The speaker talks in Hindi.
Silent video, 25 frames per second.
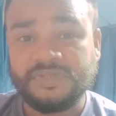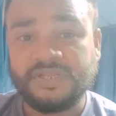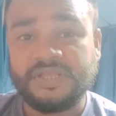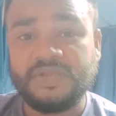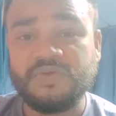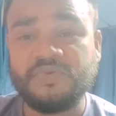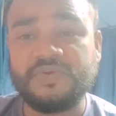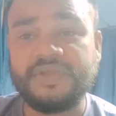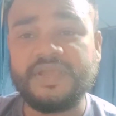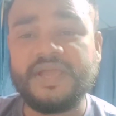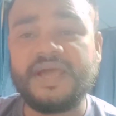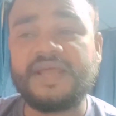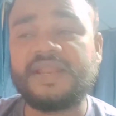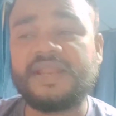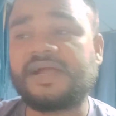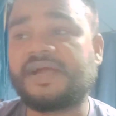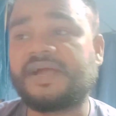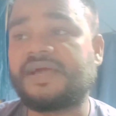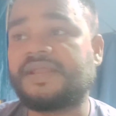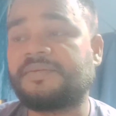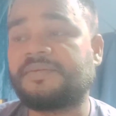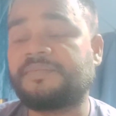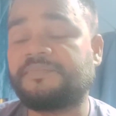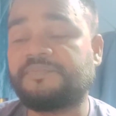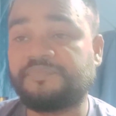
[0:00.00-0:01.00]
क्योंकि यार
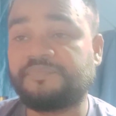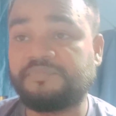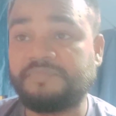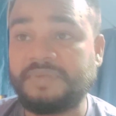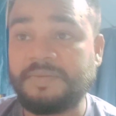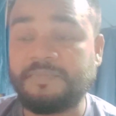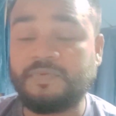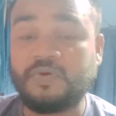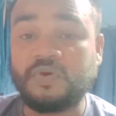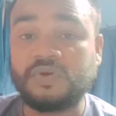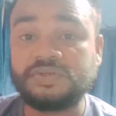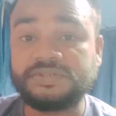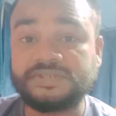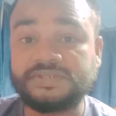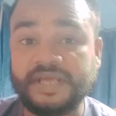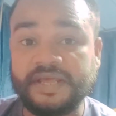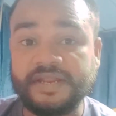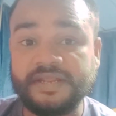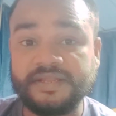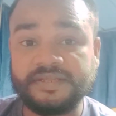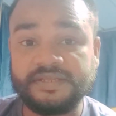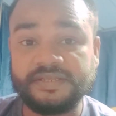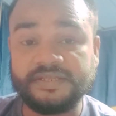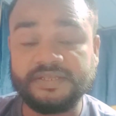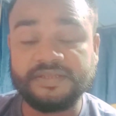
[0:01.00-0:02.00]
अगर मैं बहुत
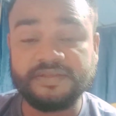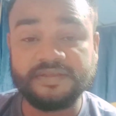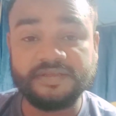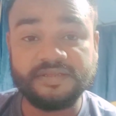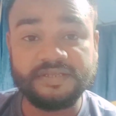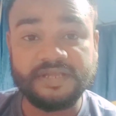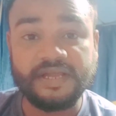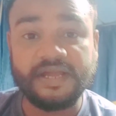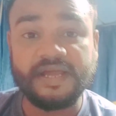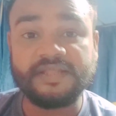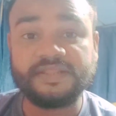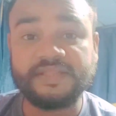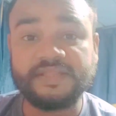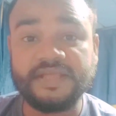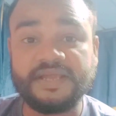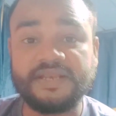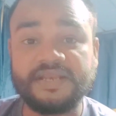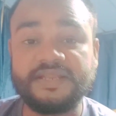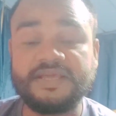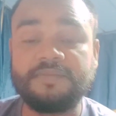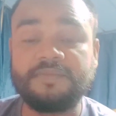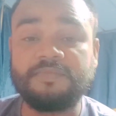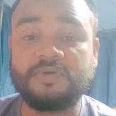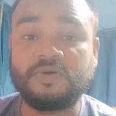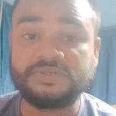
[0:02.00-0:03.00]
सारी जगह देख
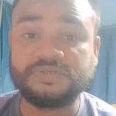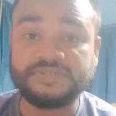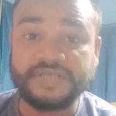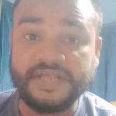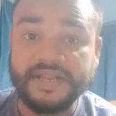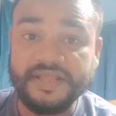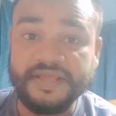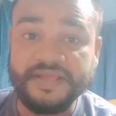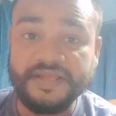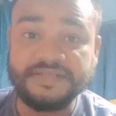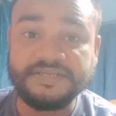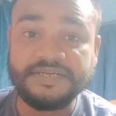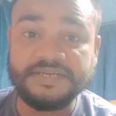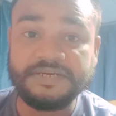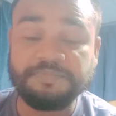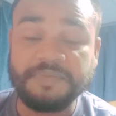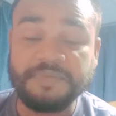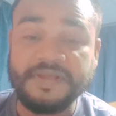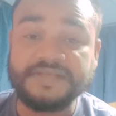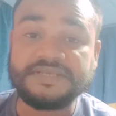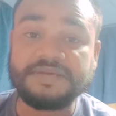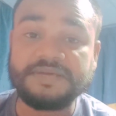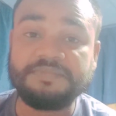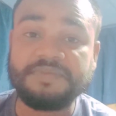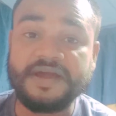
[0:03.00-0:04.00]
लिया बहुत सारे एजेंट
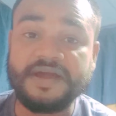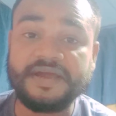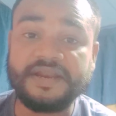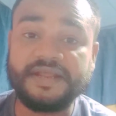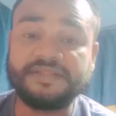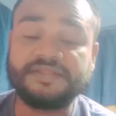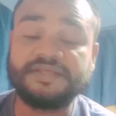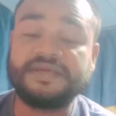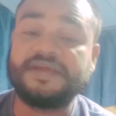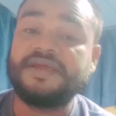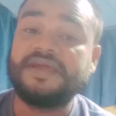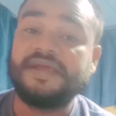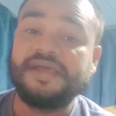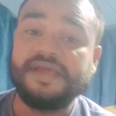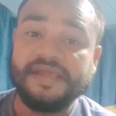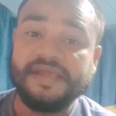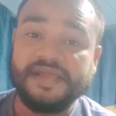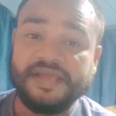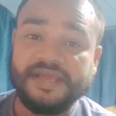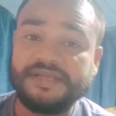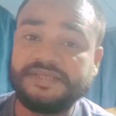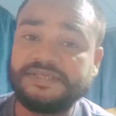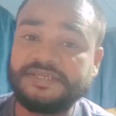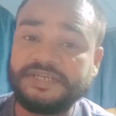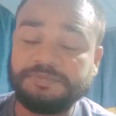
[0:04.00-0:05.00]
पैसा मांग रहे थे
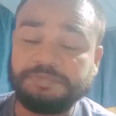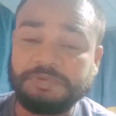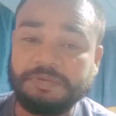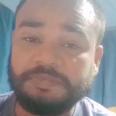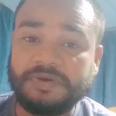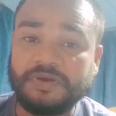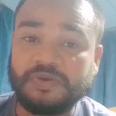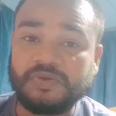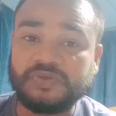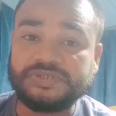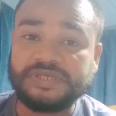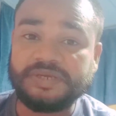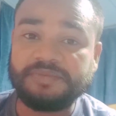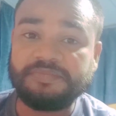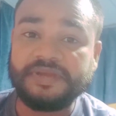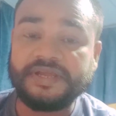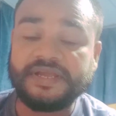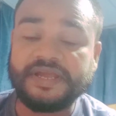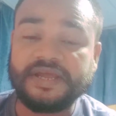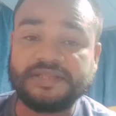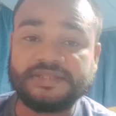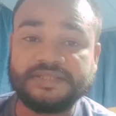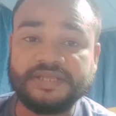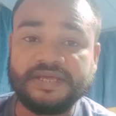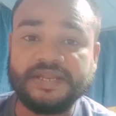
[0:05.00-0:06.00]
एजेंट पे भरोसा मैं
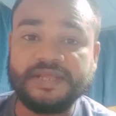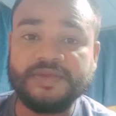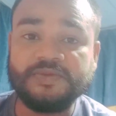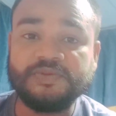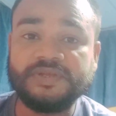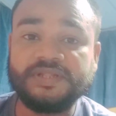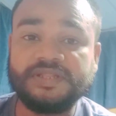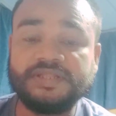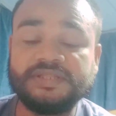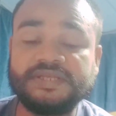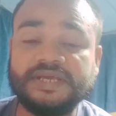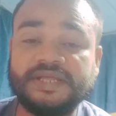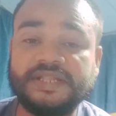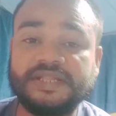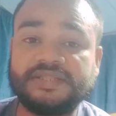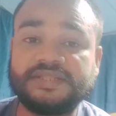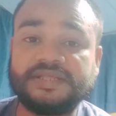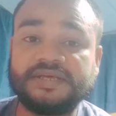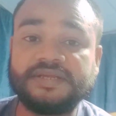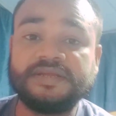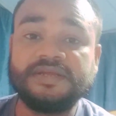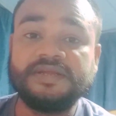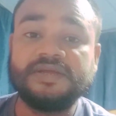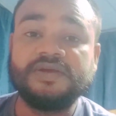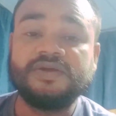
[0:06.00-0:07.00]
करता नहीं हूँ
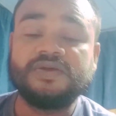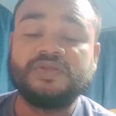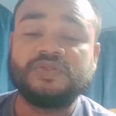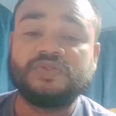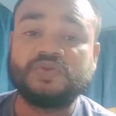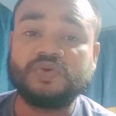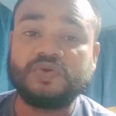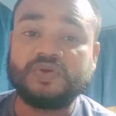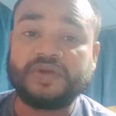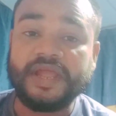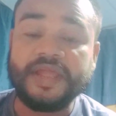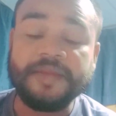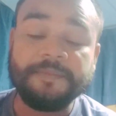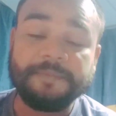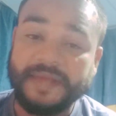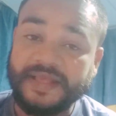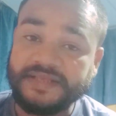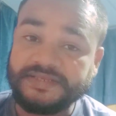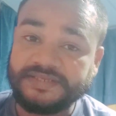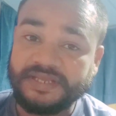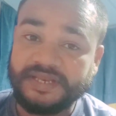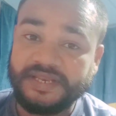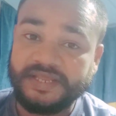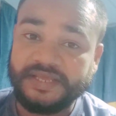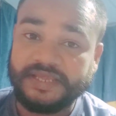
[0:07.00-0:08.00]
ज़्यादातर तो कहीं
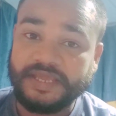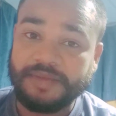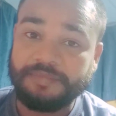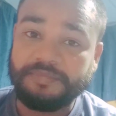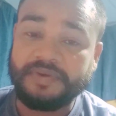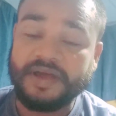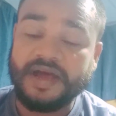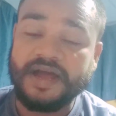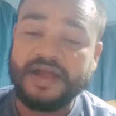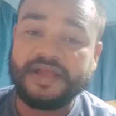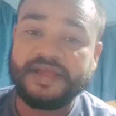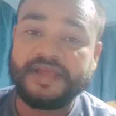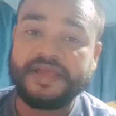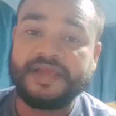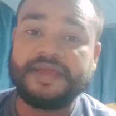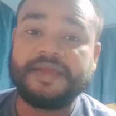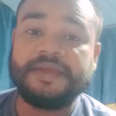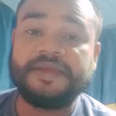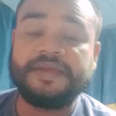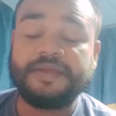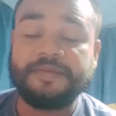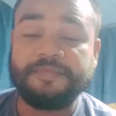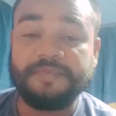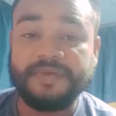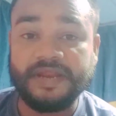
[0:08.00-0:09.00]
पैसा लेके भाग
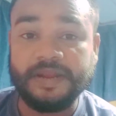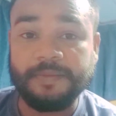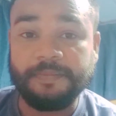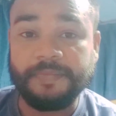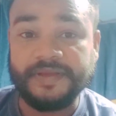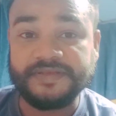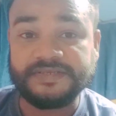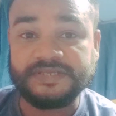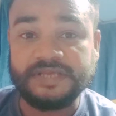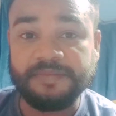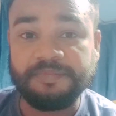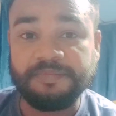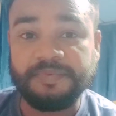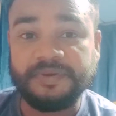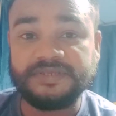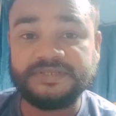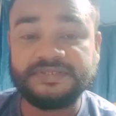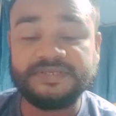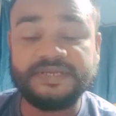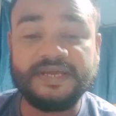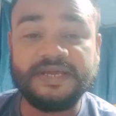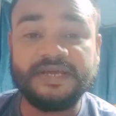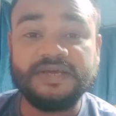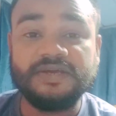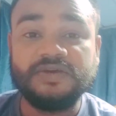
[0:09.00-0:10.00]
गए या मेरा पैसा फंस
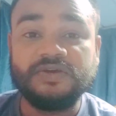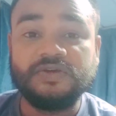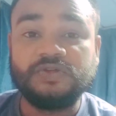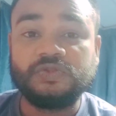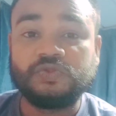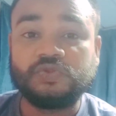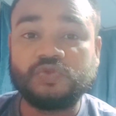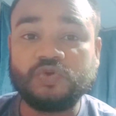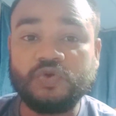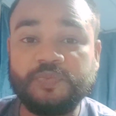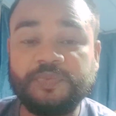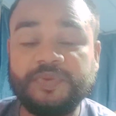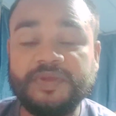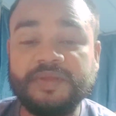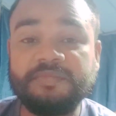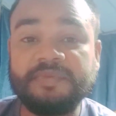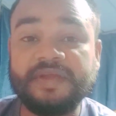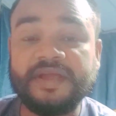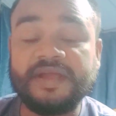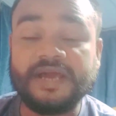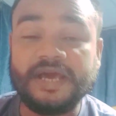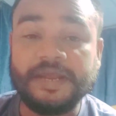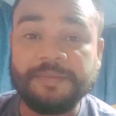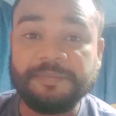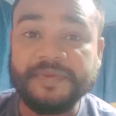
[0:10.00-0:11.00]
गया तो फिर
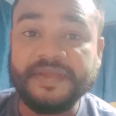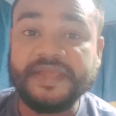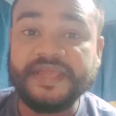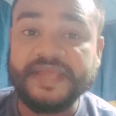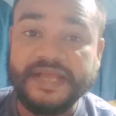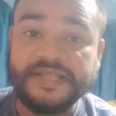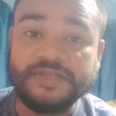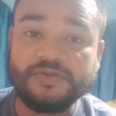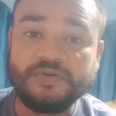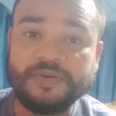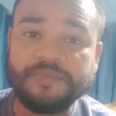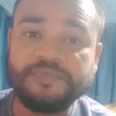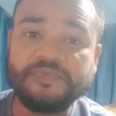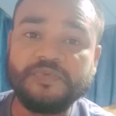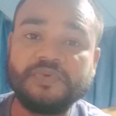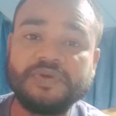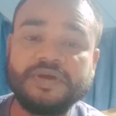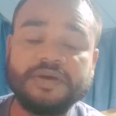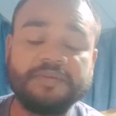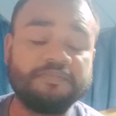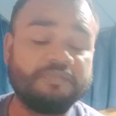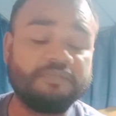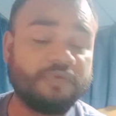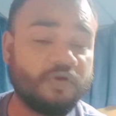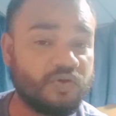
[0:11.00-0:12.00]
मैं घर पे क्या जवाब
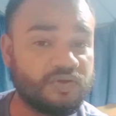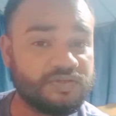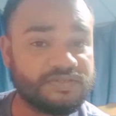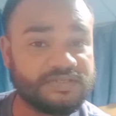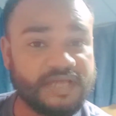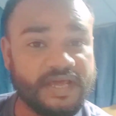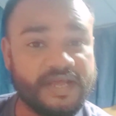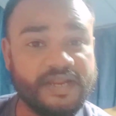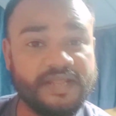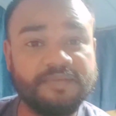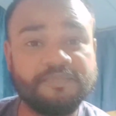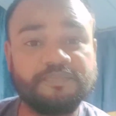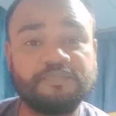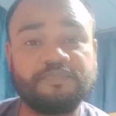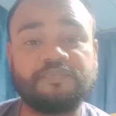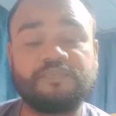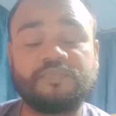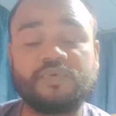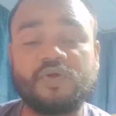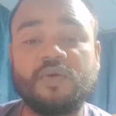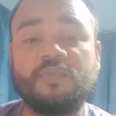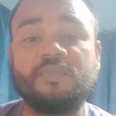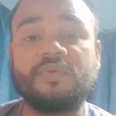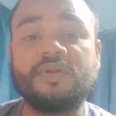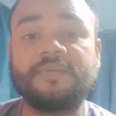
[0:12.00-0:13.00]
दूंगा बहुत सारी
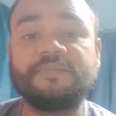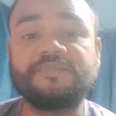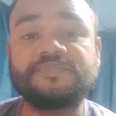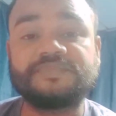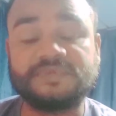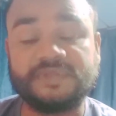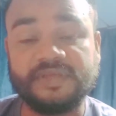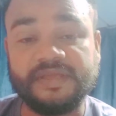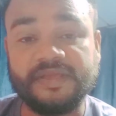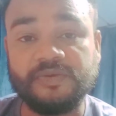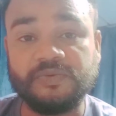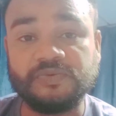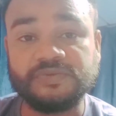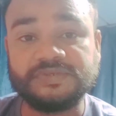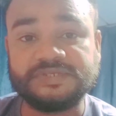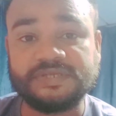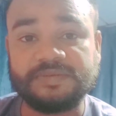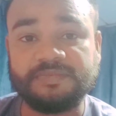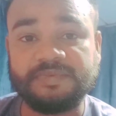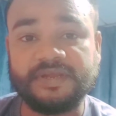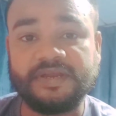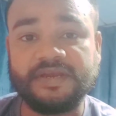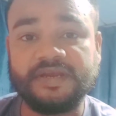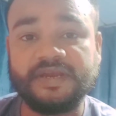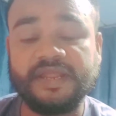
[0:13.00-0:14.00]
प्रॉब्लम थी उस
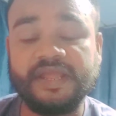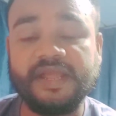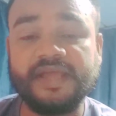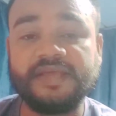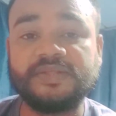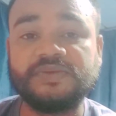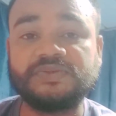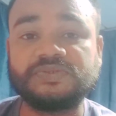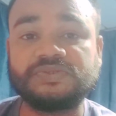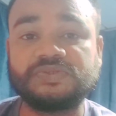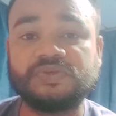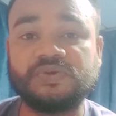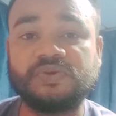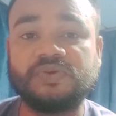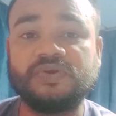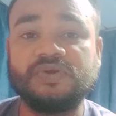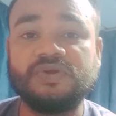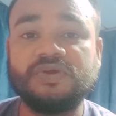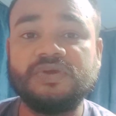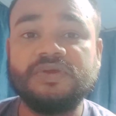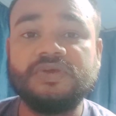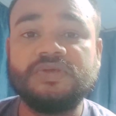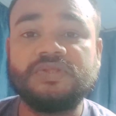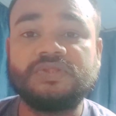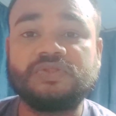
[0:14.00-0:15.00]
समय ठीक है दोस्तों
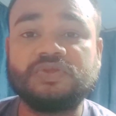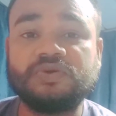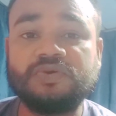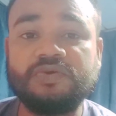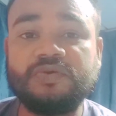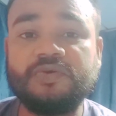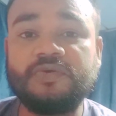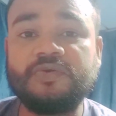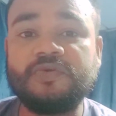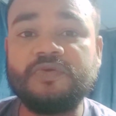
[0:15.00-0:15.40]
तो